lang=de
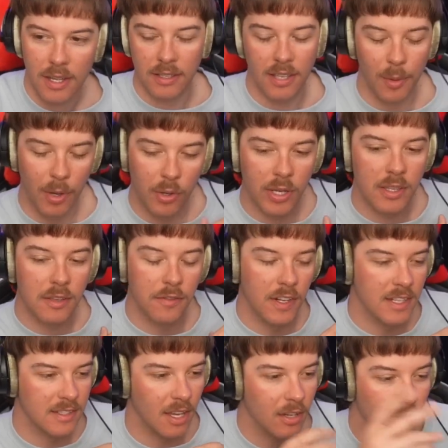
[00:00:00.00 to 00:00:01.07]
Ich habe auch richtig
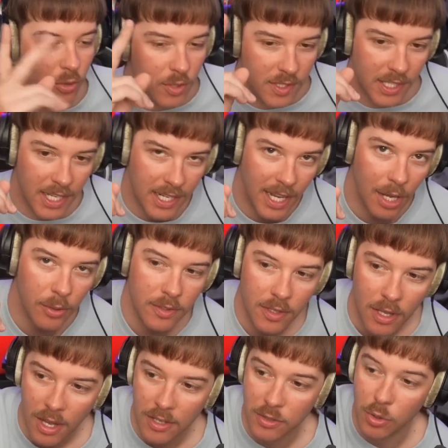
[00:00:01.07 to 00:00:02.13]
viele Sachen, Küsse gehen raus.
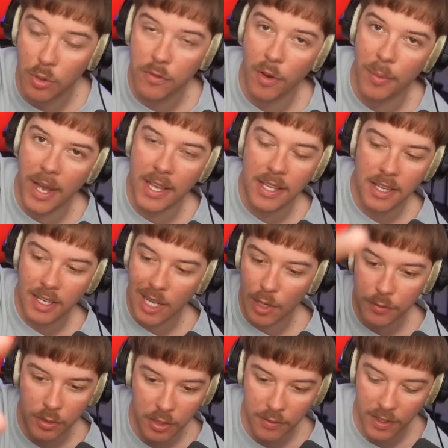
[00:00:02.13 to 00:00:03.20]
Also guckt vorbei,
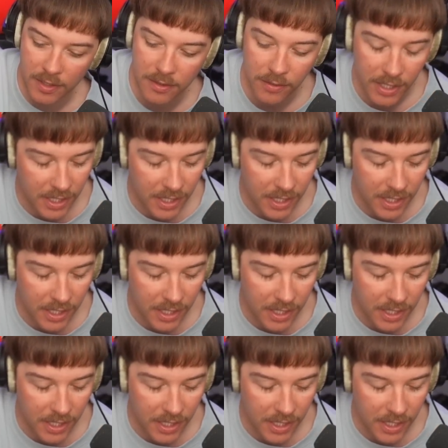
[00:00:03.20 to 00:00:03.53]
kauft euch was.